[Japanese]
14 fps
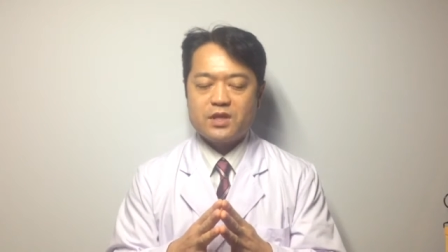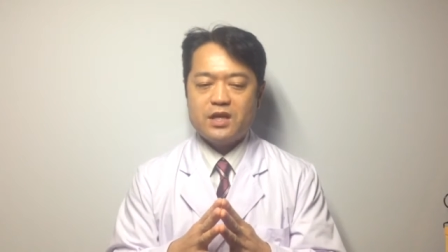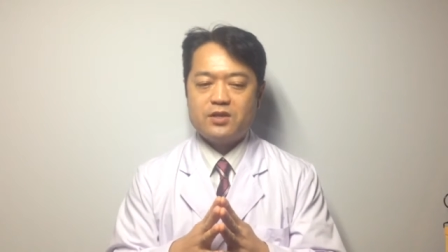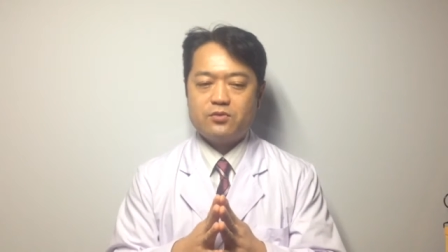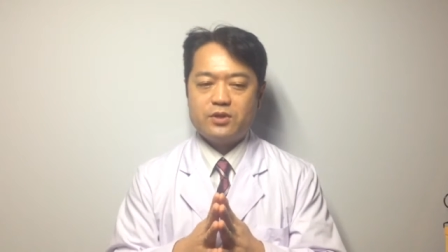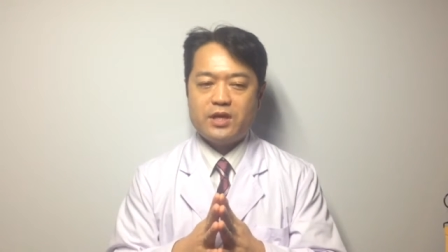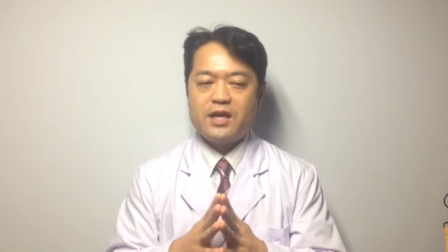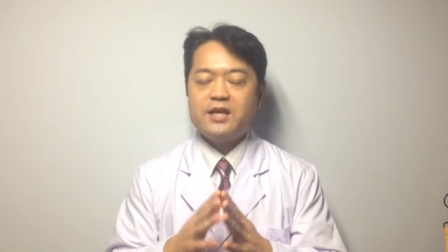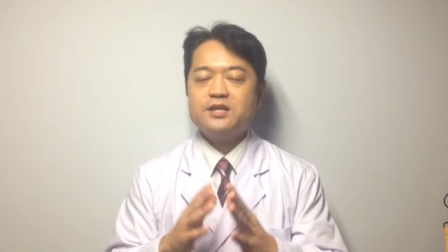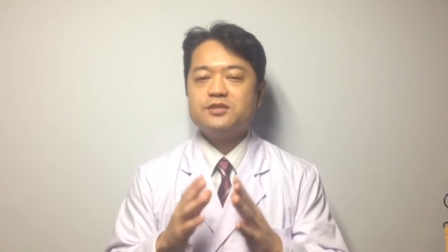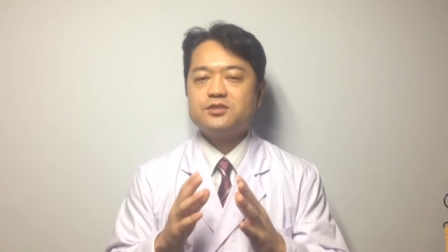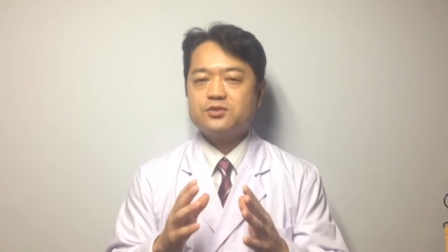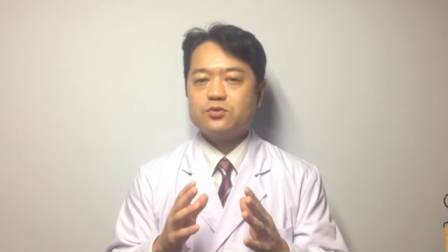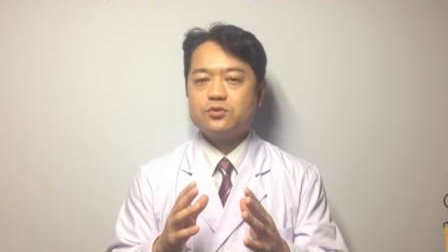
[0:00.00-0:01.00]
えっとね、
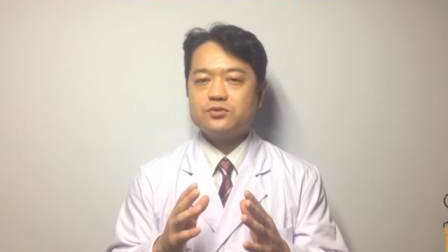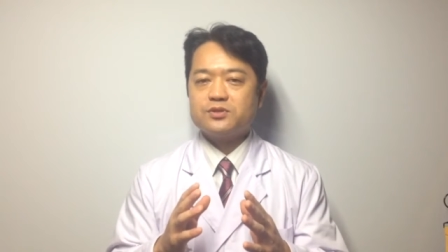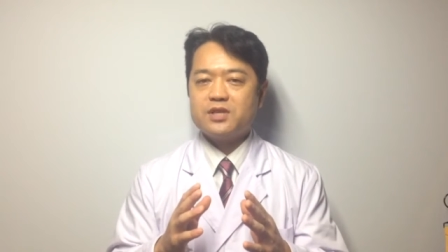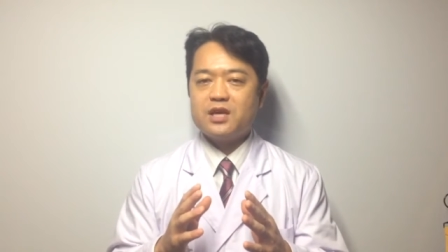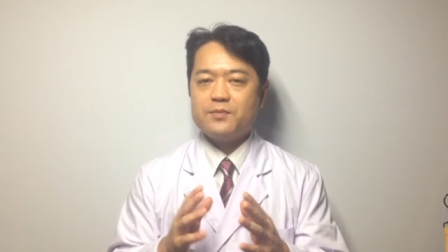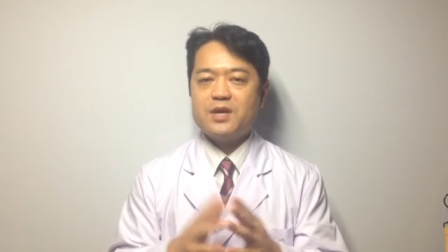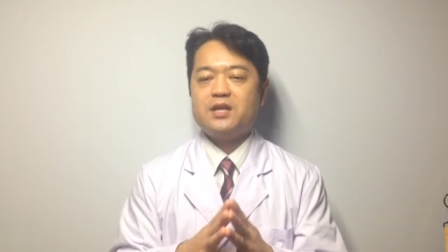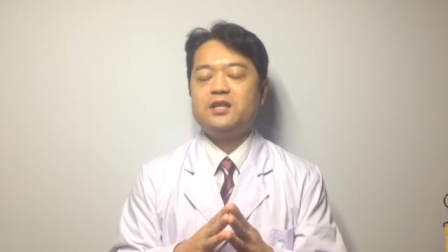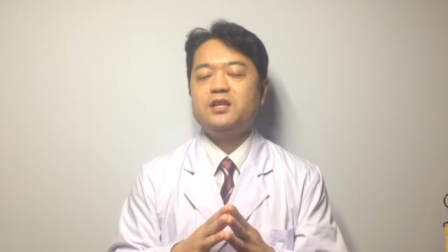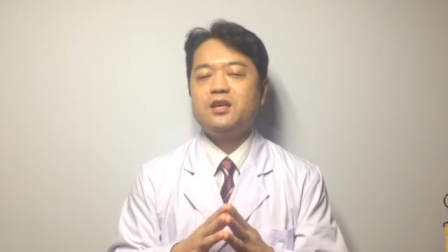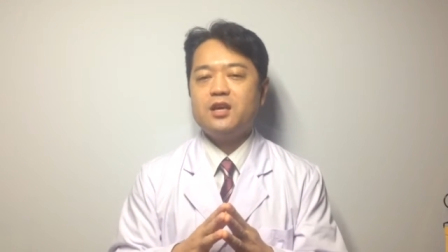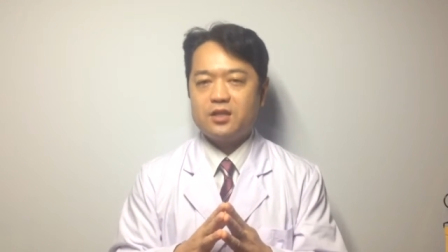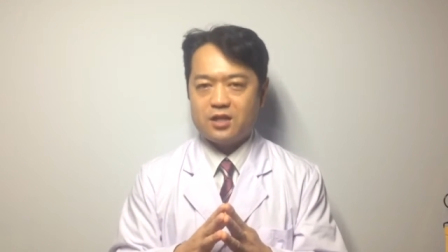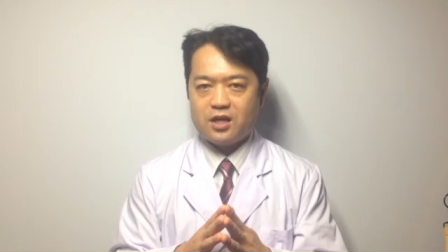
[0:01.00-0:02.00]
炎症性
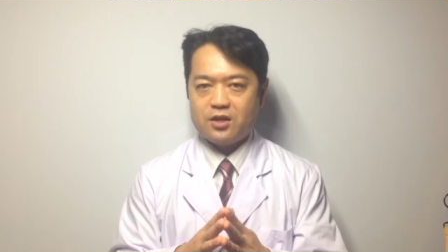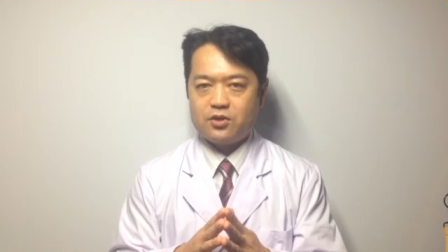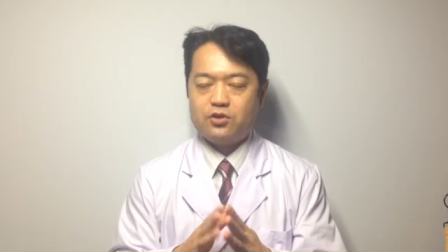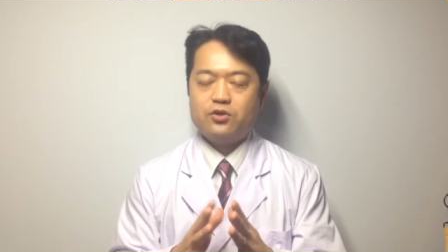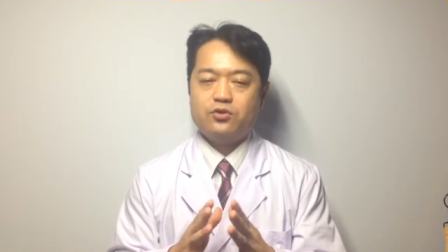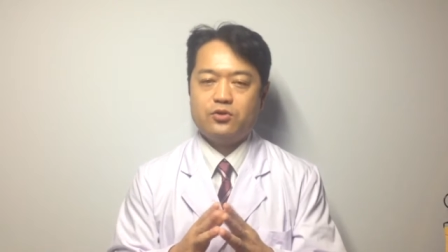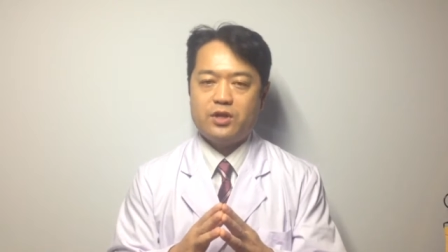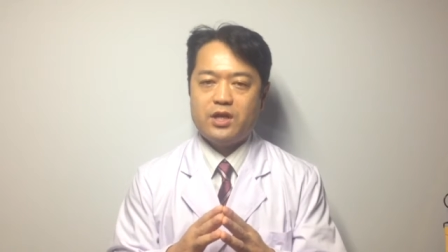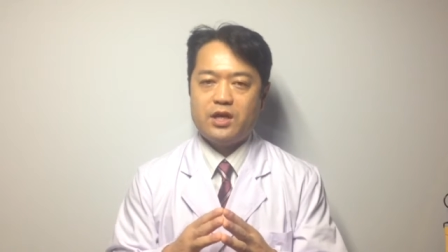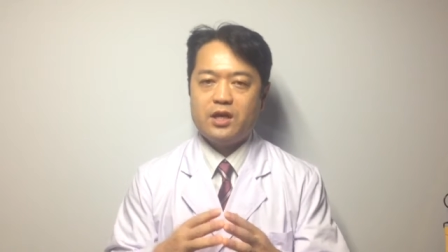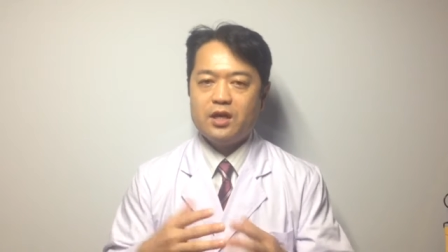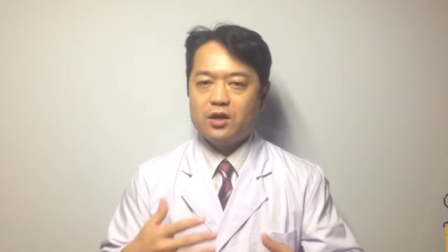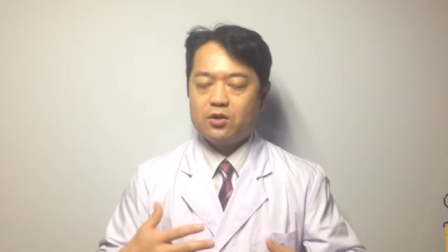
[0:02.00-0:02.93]
メディエーターっていうね、